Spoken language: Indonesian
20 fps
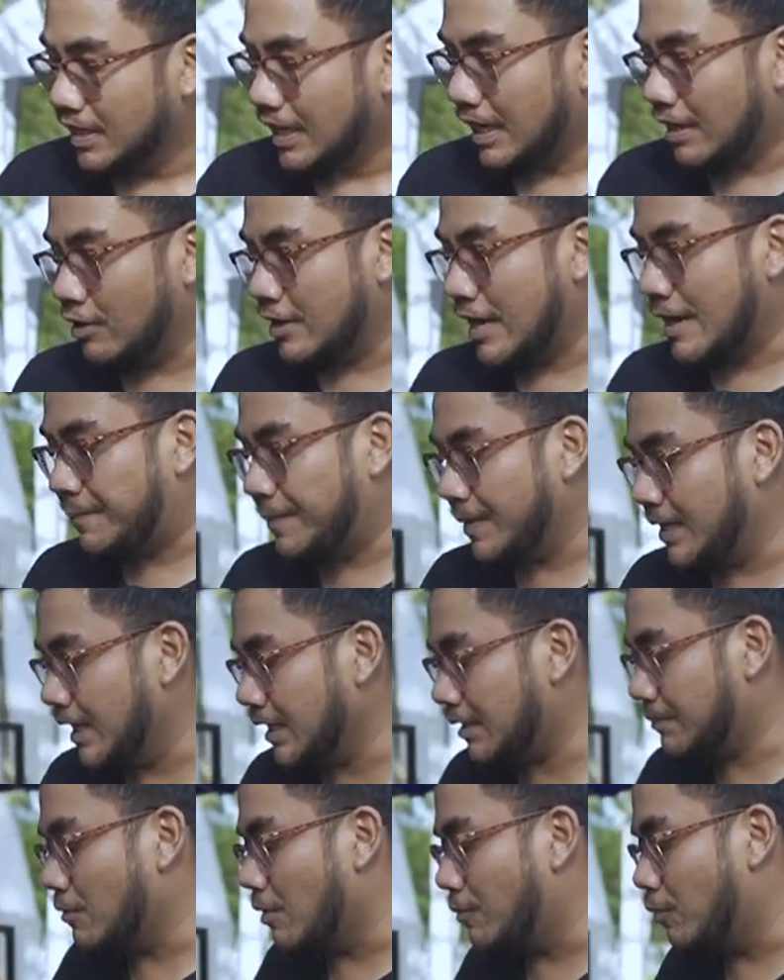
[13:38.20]
Kalau
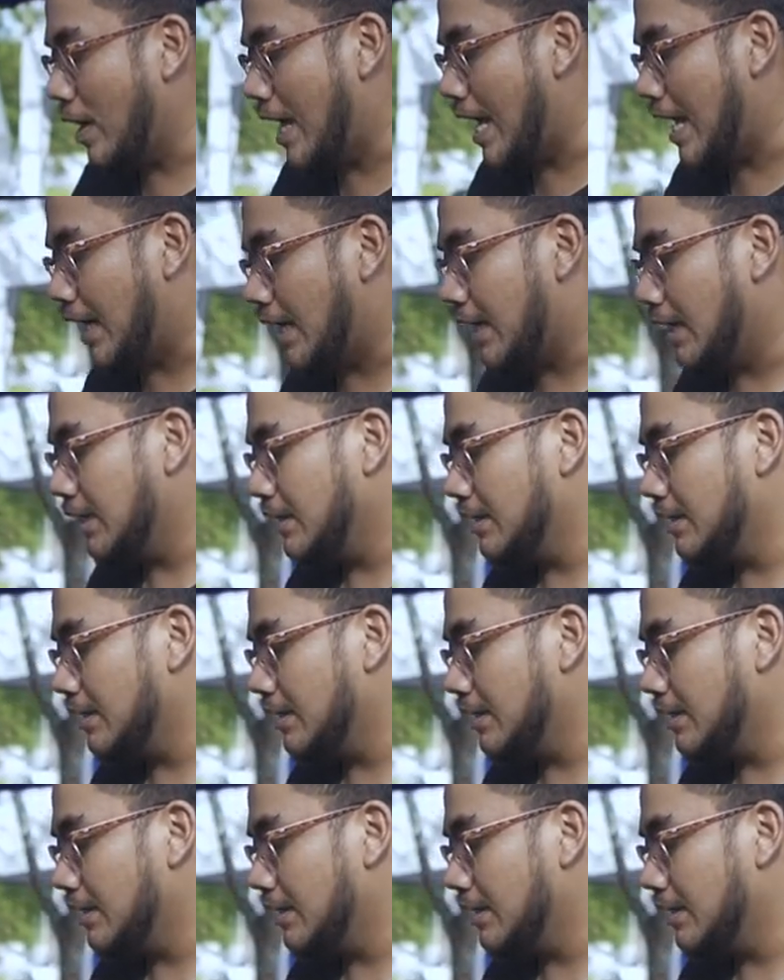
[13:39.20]
dapat, bawa pulang.